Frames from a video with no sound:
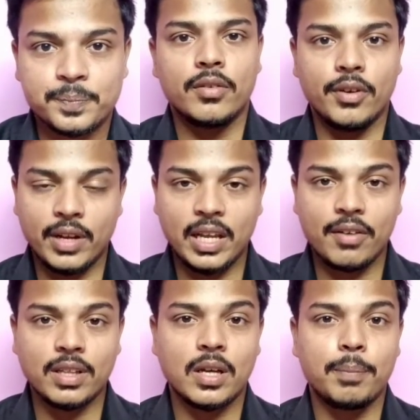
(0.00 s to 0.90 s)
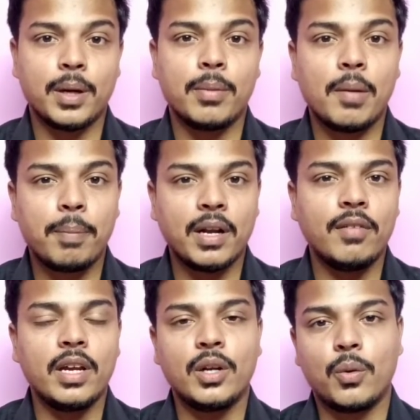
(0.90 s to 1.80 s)
இவர் வெளியே வந்த அப்புறமா
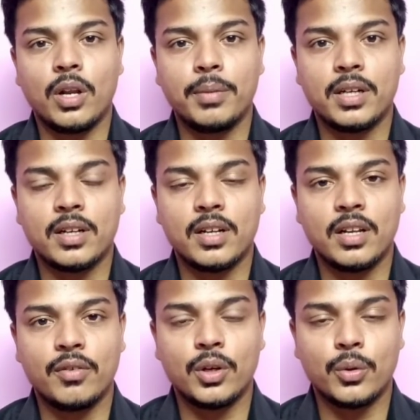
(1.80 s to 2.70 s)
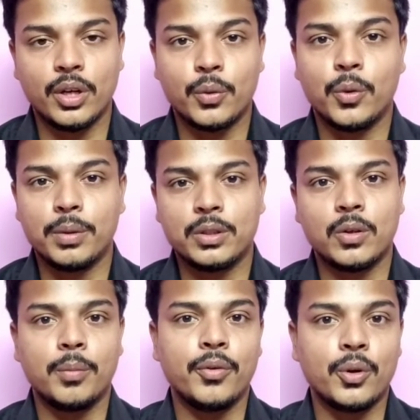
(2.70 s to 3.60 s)
பல்வேறு கொலை மிரட்டல்கள் இவருடைய
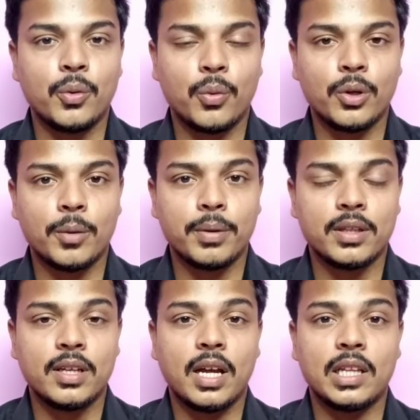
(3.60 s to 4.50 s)
குடும்பத்திற்கும் இவருக்கும் கொடுக்கப்படுது